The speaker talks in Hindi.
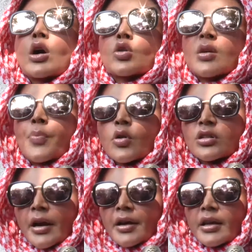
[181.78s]
दत्ता को
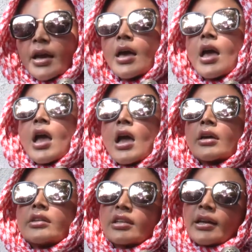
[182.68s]
सपोर्ट कर रही है
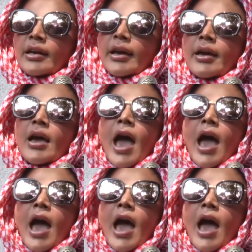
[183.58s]
इसीलिए